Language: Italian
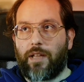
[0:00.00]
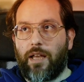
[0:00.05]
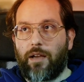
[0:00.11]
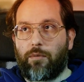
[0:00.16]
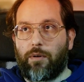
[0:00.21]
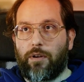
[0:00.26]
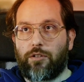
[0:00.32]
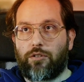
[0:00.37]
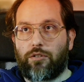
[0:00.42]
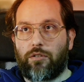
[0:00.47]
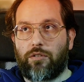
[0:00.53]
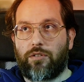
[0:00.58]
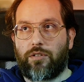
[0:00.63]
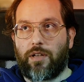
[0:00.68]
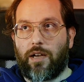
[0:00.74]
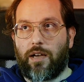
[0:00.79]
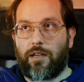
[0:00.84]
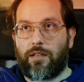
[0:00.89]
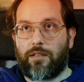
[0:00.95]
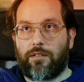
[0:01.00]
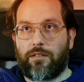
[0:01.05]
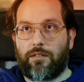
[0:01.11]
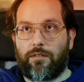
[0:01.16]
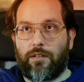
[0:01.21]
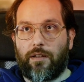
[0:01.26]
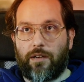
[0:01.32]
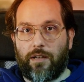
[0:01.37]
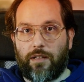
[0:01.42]
E questo già
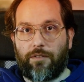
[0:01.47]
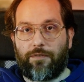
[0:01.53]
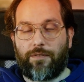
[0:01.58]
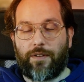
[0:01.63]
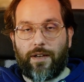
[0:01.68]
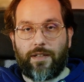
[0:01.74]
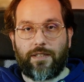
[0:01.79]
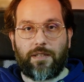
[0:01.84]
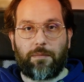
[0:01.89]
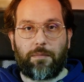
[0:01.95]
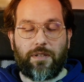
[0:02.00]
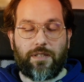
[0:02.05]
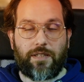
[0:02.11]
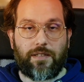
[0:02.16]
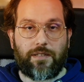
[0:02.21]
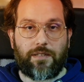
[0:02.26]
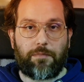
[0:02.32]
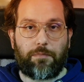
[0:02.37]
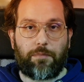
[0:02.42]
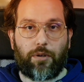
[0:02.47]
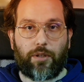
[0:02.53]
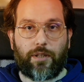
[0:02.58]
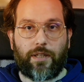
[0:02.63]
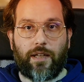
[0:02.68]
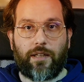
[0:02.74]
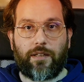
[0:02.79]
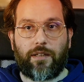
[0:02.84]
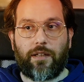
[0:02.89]
è una differenza abbastanza
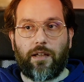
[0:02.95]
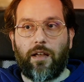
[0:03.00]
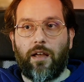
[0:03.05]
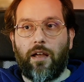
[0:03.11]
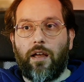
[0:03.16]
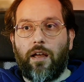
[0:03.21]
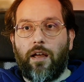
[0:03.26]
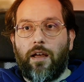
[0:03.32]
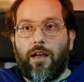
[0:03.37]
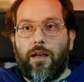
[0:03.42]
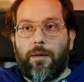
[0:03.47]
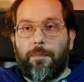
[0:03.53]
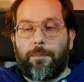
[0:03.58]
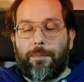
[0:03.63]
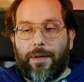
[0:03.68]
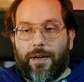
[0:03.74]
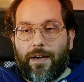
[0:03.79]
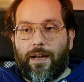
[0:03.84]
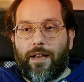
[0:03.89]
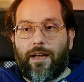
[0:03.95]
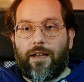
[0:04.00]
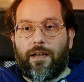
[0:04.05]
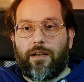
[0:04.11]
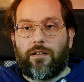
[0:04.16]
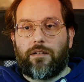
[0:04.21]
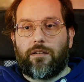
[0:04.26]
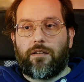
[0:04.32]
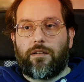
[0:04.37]
importante,
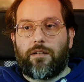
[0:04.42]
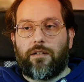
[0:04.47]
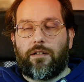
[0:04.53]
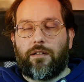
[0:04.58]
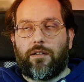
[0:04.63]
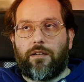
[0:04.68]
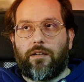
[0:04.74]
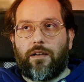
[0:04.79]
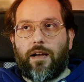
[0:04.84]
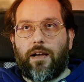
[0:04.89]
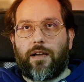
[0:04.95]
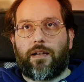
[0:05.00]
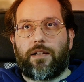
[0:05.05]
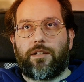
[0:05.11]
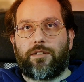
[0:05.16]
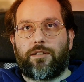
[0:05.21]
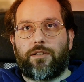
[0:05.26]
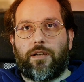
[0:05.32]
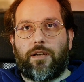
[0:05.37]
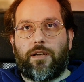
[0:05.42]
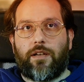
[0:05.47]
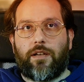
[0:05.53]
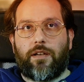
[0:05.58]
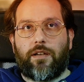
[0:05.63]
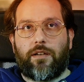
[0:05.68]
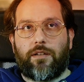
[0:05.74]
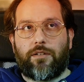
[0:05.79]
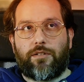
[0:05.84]
perché eh, anche
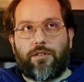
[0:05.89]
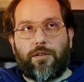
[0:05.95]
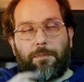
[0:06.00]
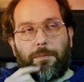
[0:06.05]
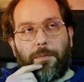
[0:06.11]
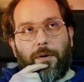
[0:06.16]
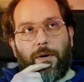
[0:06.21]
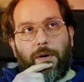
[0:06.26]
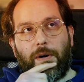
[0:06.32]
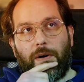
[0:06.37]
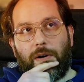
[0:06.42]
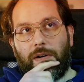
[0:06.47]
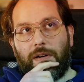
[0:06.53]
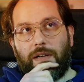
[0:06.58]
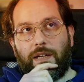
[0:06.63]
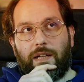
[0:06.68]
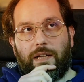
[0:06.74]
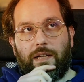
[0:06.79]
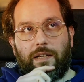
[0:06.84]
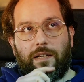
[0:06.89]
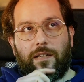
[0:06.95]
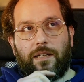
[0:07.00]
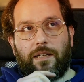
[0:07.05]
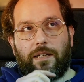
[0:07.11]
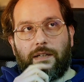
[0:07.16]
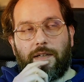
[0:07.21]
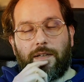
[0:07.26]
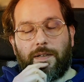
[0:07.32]
se si può,
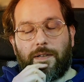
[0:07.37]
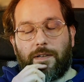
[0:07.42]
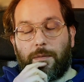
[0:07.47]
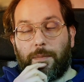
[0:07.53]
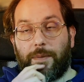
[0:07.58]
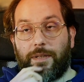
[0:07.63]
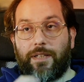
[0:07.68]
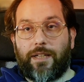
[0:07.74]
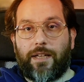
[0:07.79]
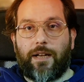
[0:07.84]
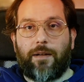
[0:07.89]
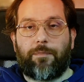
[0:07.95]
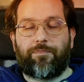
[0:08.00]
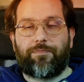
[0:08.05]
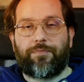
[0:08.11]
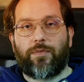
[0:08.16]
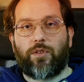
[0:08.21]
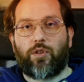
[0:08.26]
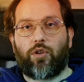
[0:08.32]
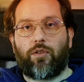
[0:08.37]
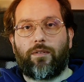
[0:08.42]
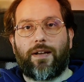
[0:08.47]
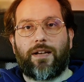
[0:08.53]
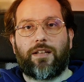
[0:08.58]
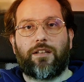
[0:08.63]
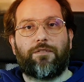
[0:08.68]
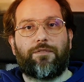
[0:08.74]
eh, come dire, trovare